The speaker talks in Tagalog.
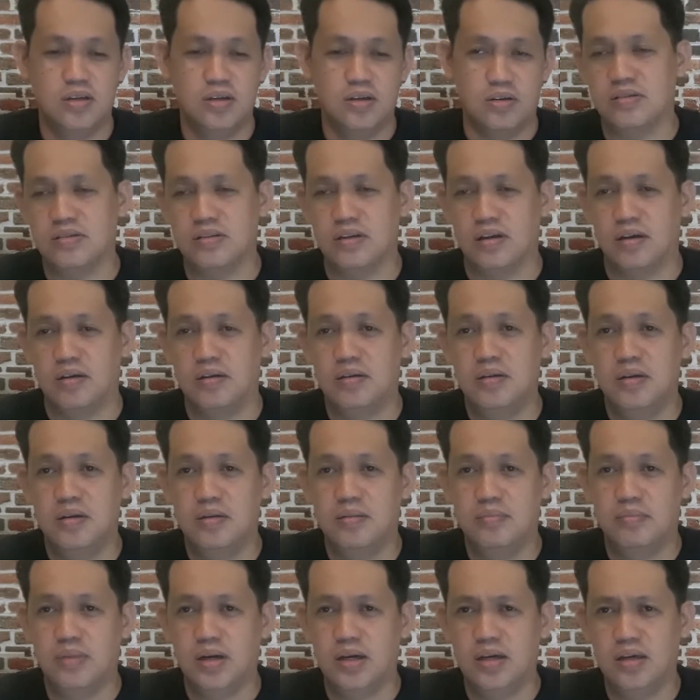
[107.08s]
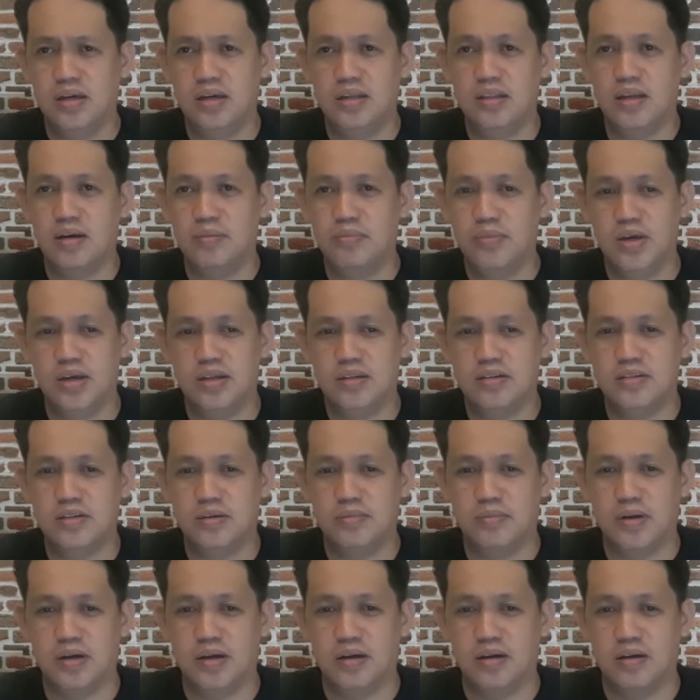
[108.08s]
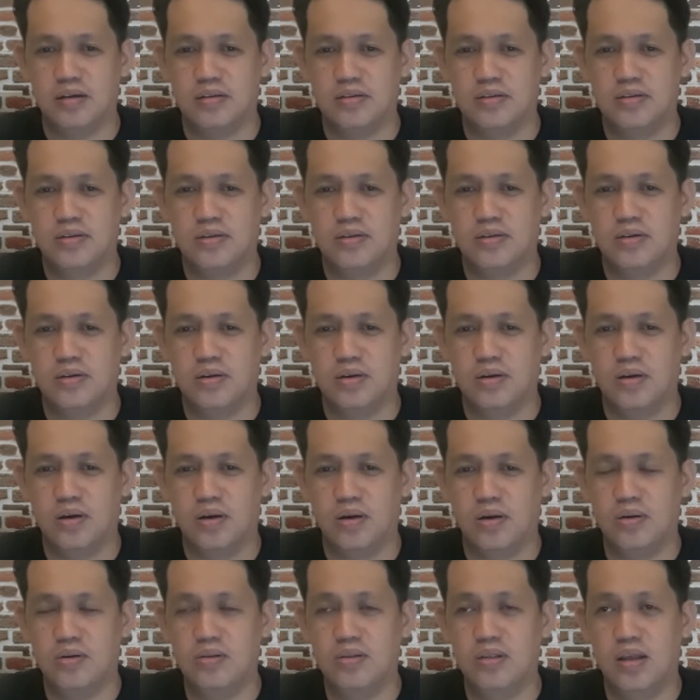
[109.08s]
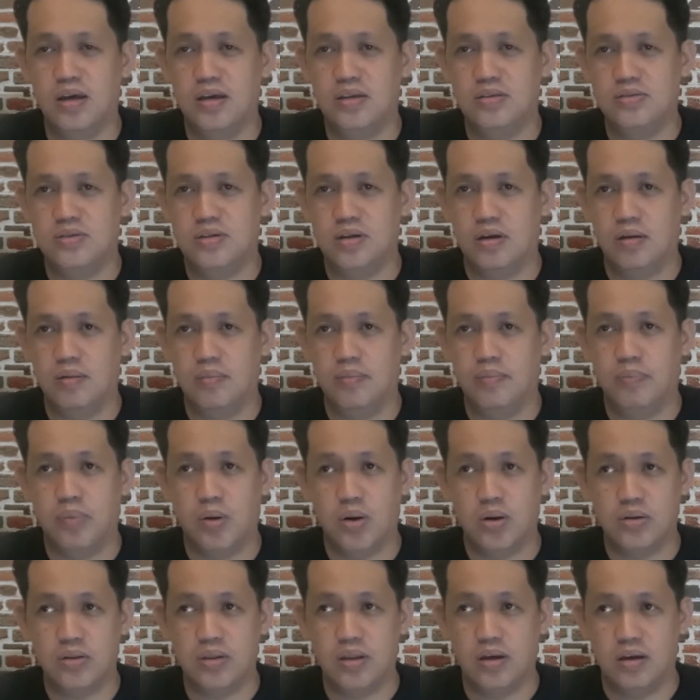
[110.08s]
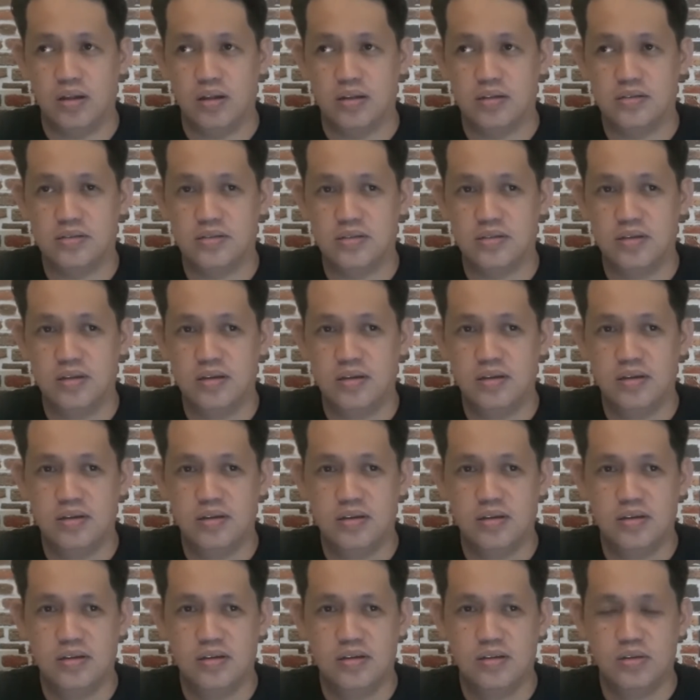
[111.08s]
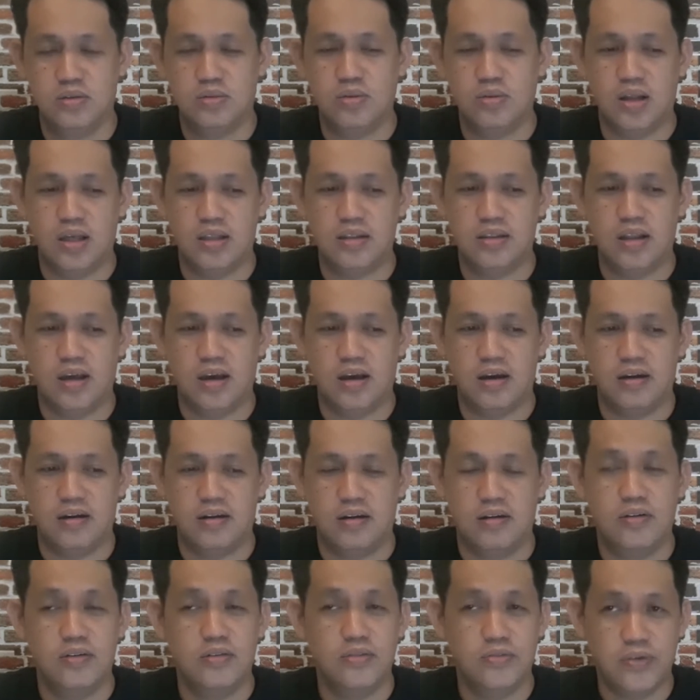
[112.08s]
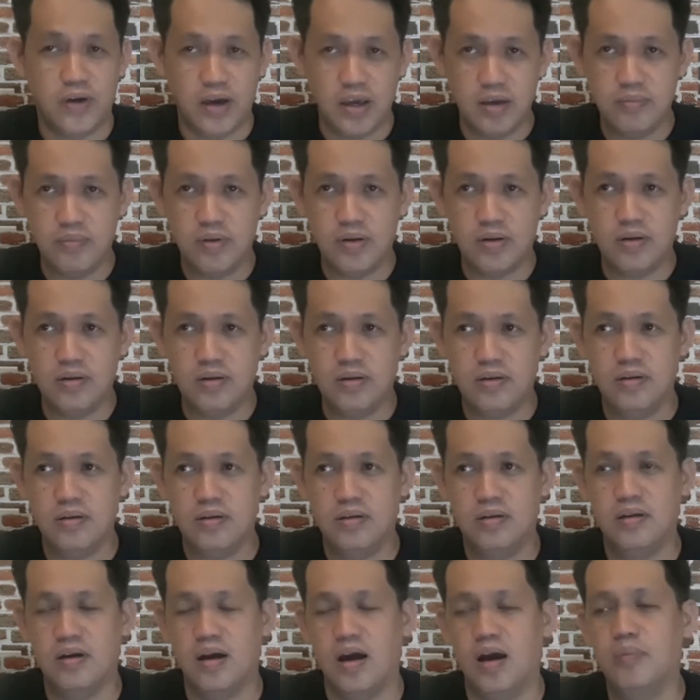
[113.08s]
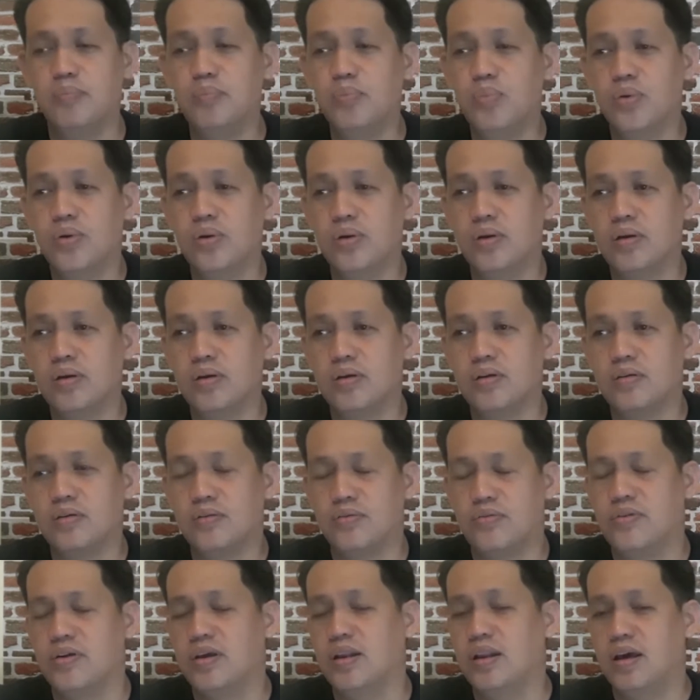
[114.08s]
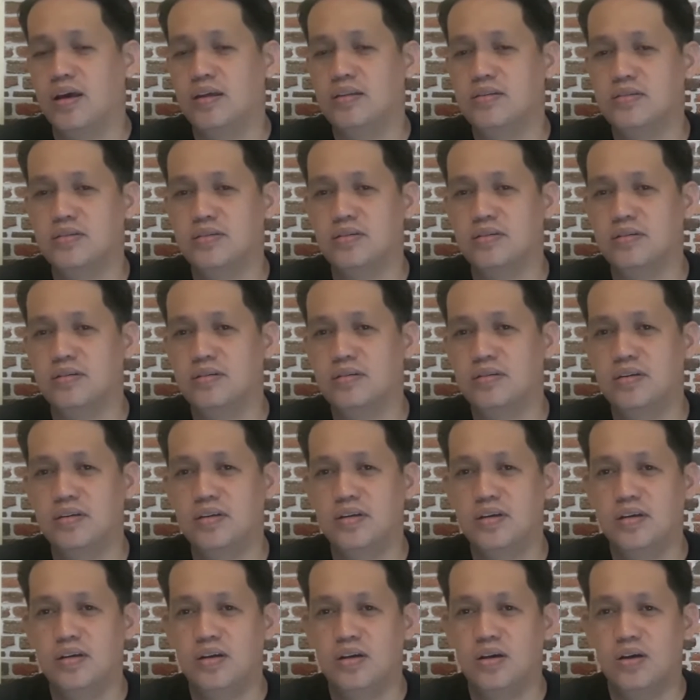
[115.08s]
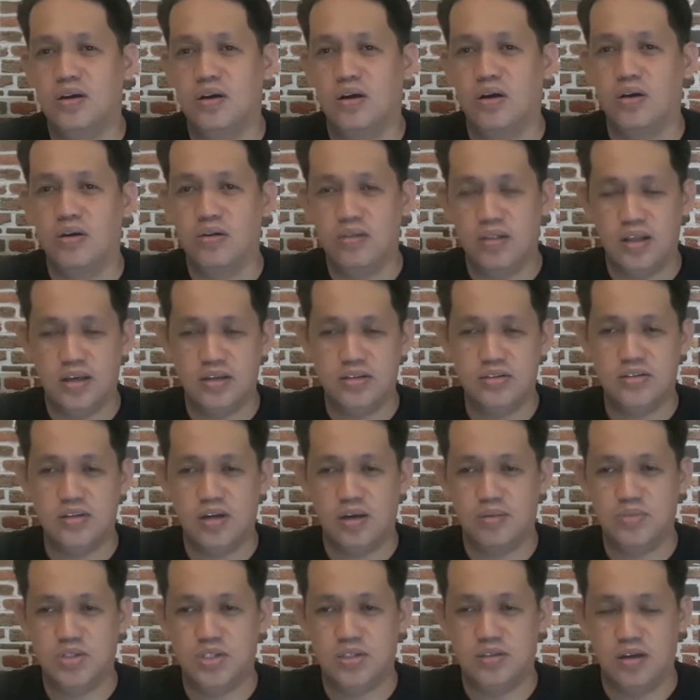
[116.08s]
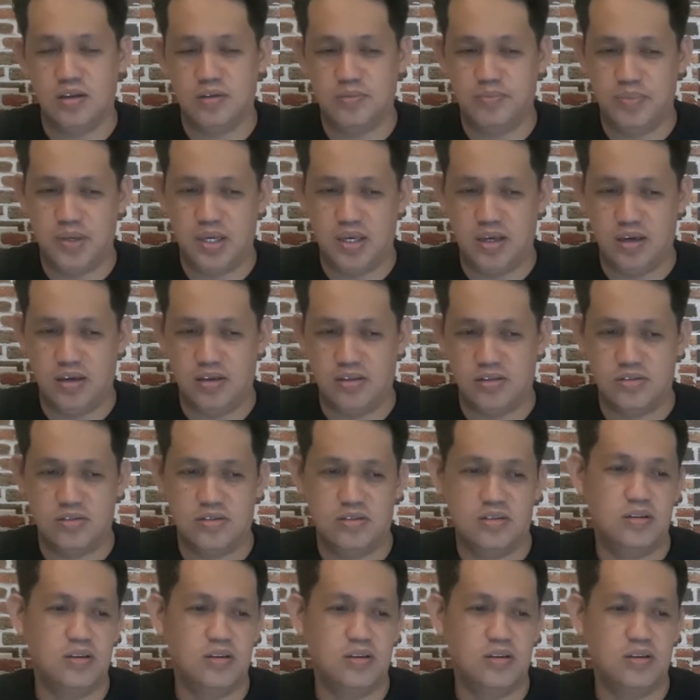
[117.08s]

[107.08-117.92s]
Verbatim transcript: Isa, makikita mo yan sa mga online job portals tulad ng Fiverr, Upwork, Freelancer, onlinejobs.ph.